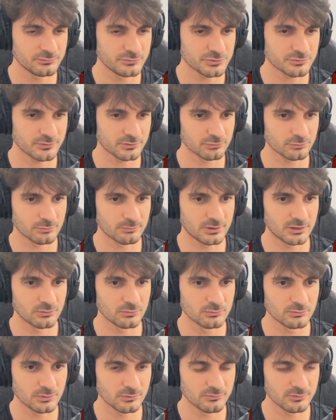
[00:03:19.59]
A gente vai somar
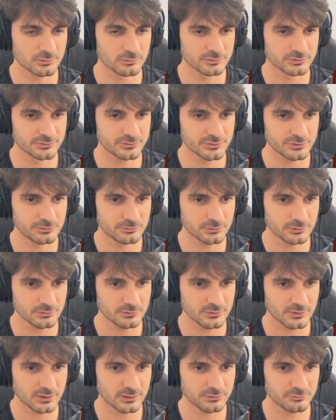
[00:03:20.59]
1 ao valor anterior,
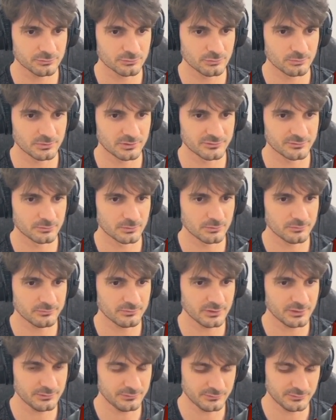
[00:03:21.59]
tá? Isso que o mais igual
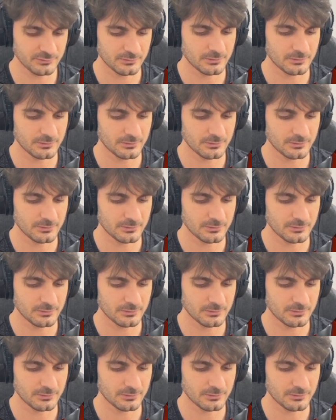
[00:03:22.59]
faz.